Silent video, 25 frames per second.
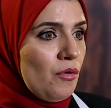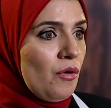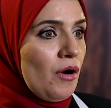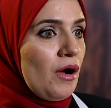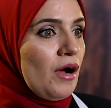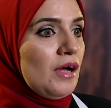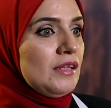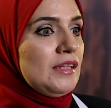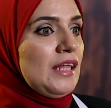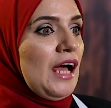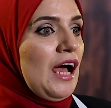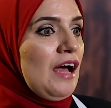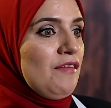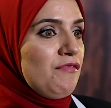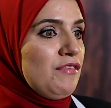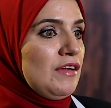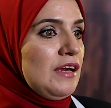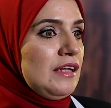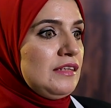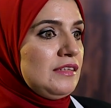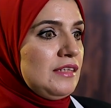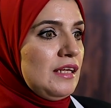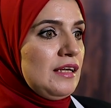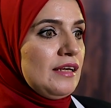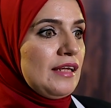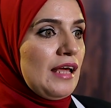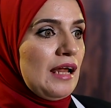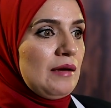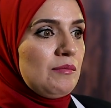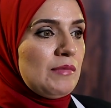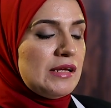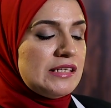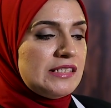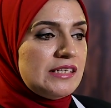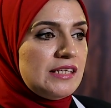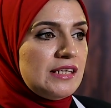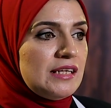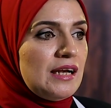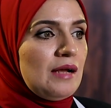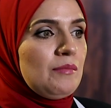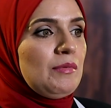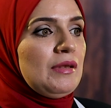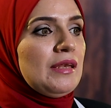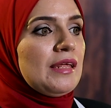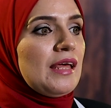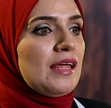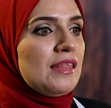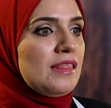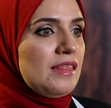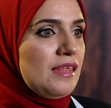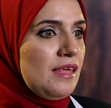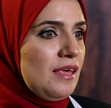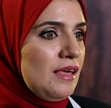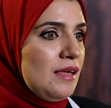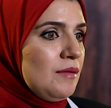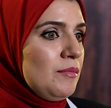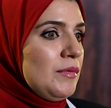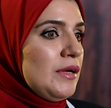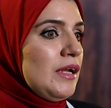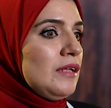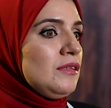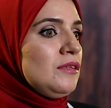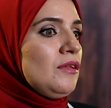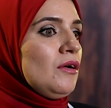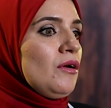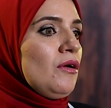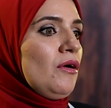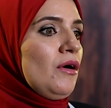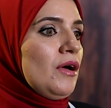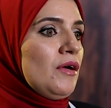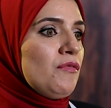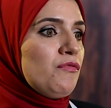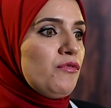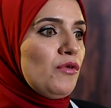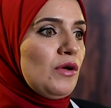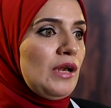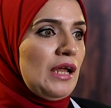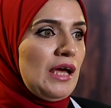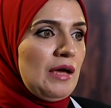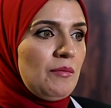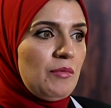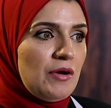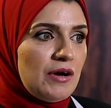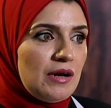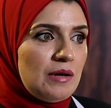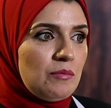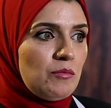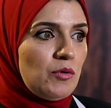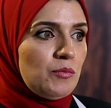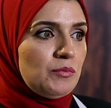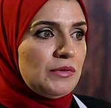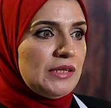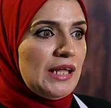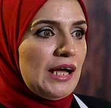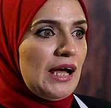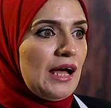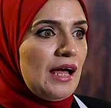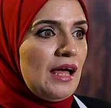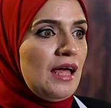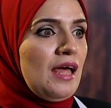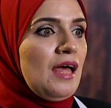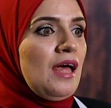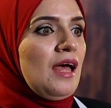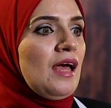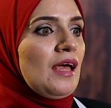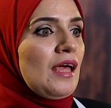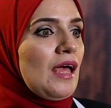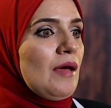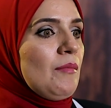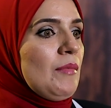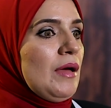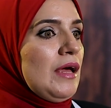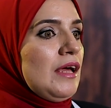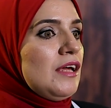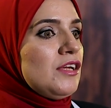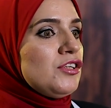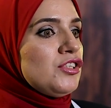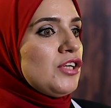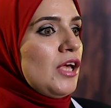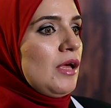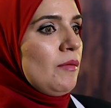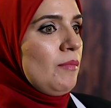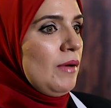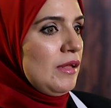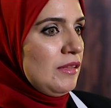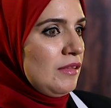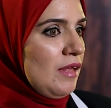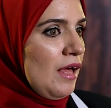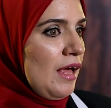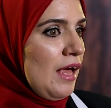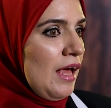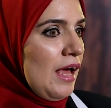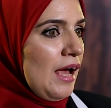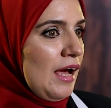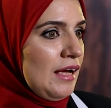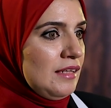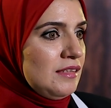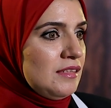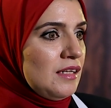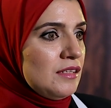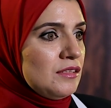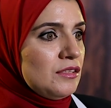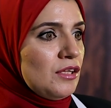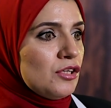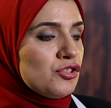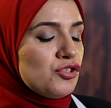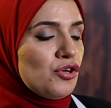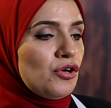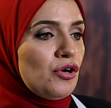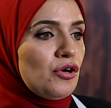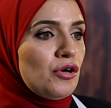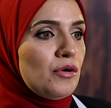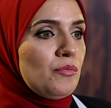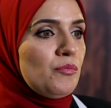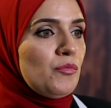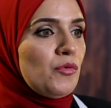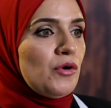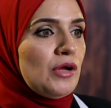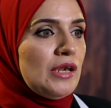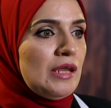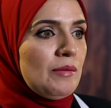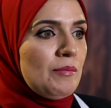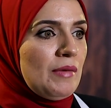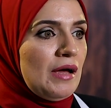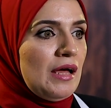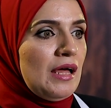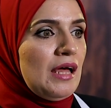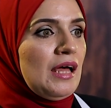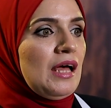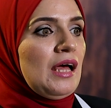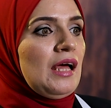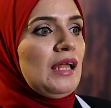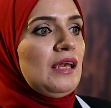وقد حفلت تلك المسيرة بالكثير من الطرائف والعبر الممتعة كما شابتها عدة تجارب مؤلمة